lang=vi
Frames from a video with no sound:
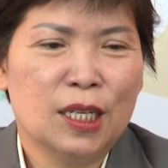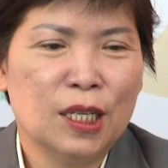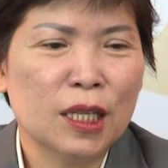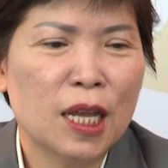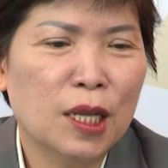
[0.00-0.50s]

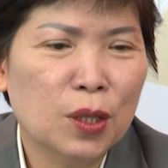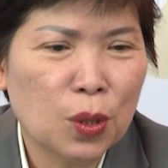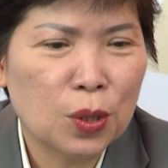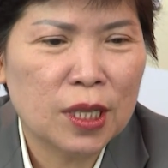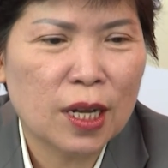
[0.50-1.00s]
Trước tiên
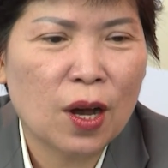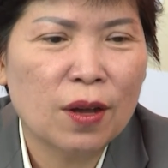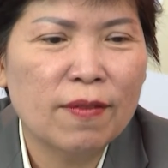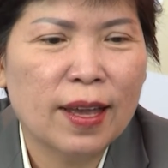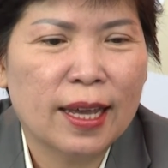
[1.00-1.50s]
tôi sẽ
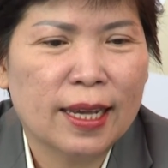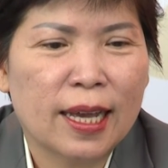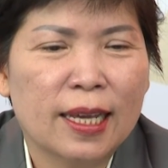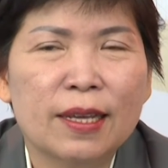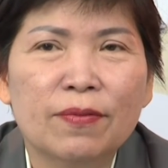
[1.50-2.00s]
nói về
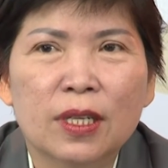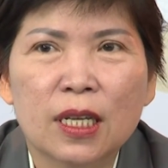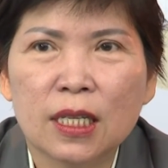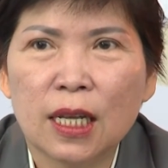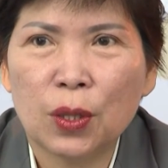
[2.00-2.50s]
cái phương
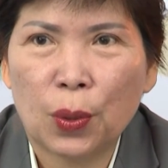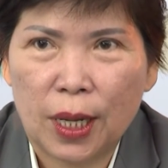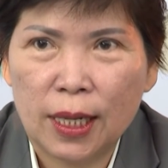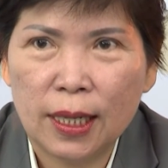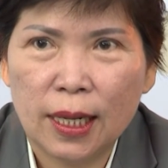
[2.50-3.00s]
thức xét
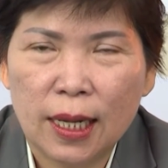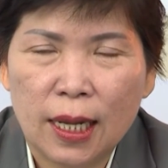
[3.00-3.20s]
tuyển.